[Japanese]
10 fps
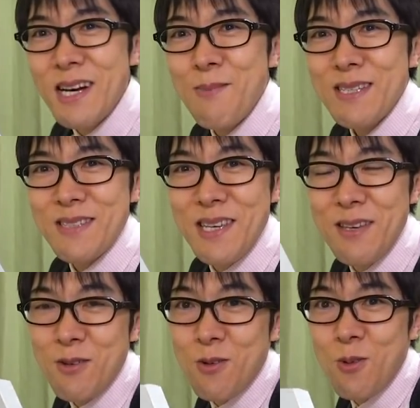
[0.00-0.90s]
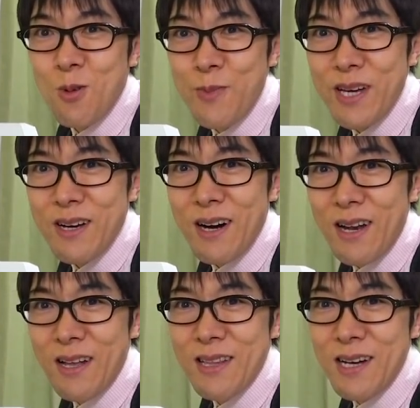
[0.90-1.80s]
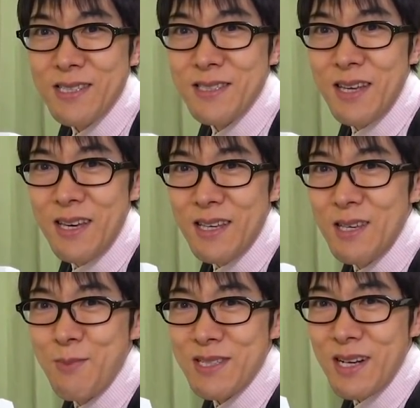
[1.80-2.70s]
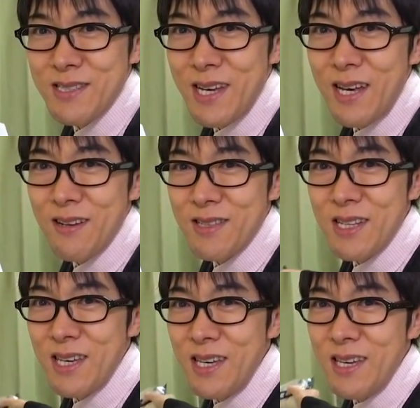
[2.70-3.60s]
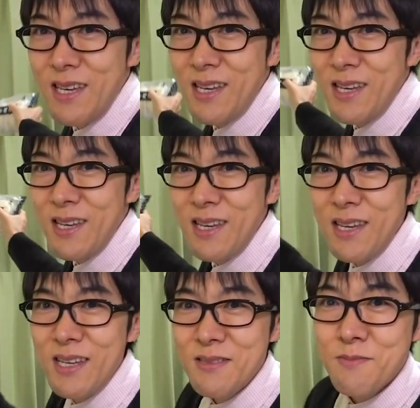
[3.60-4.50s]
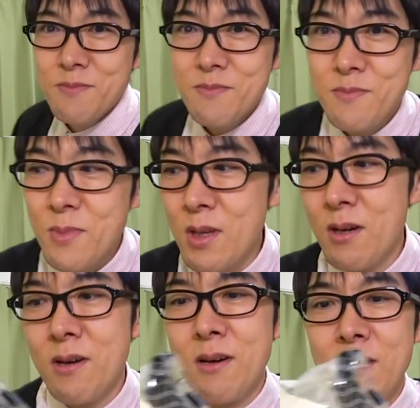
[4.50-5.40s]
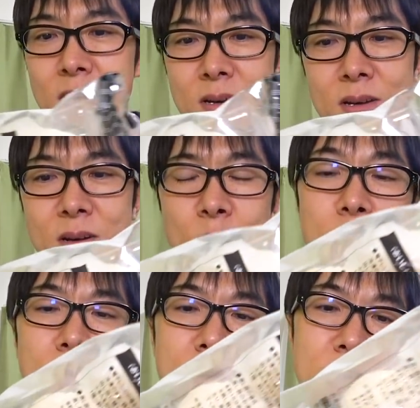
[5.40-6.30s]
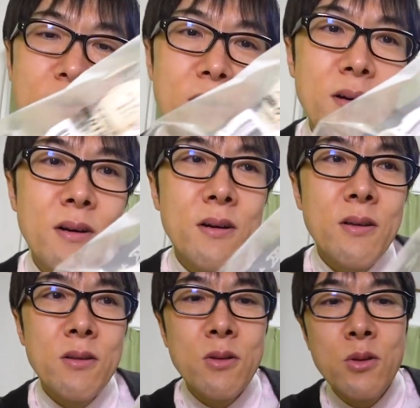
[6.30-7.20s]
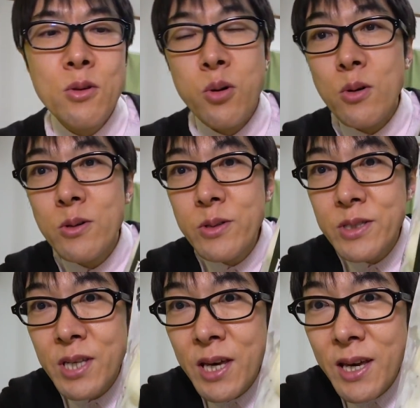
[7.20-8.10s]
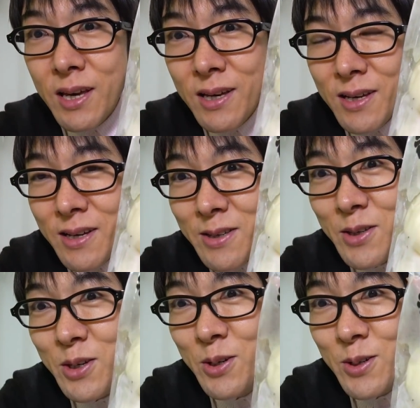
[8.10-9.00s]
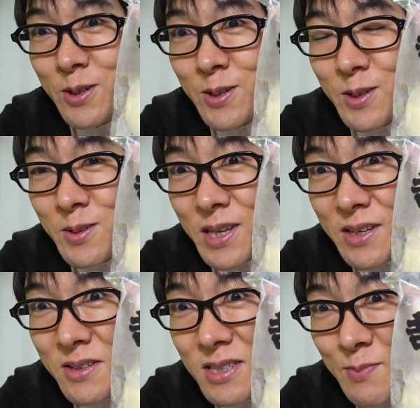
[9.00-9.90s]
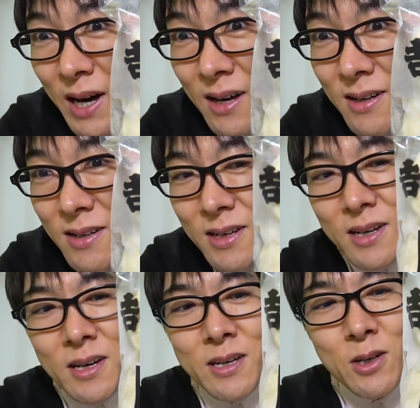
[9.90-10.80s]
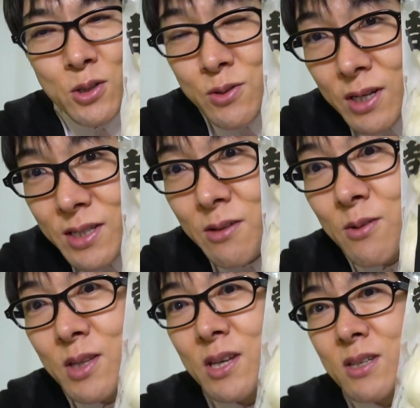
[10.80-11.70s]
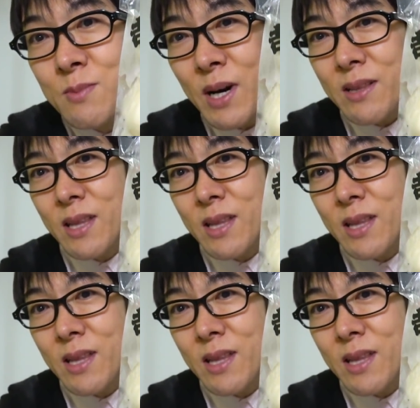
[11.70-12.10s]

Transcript: じゃあまず1個目から出していきますがせーのてびーんお特製牛肉まん吉野さんの肉まん